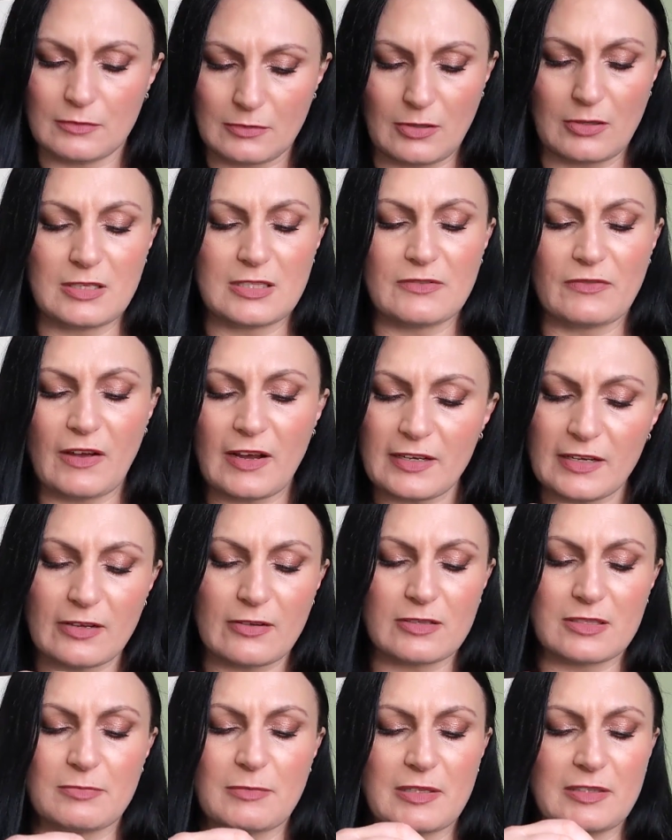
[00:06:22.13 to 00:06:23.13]
To jest
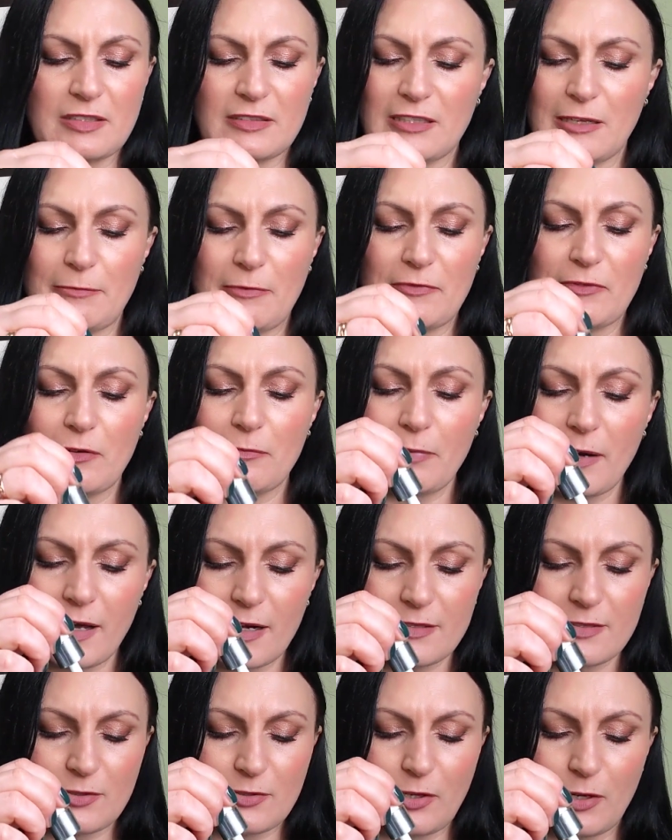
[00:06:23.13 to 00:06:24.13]
fajny kosmetyk, na pewno
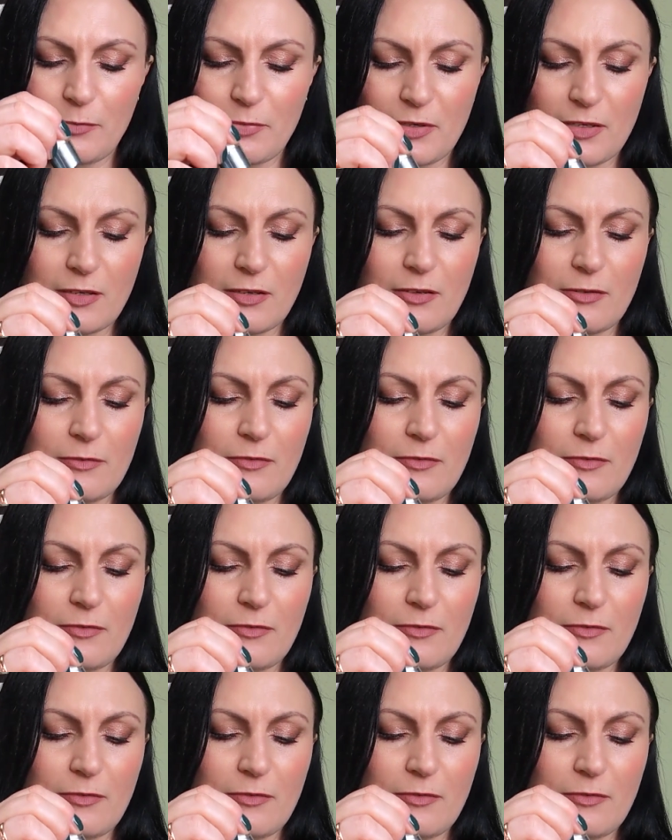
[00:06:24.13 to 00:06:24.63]
bardzo dobry.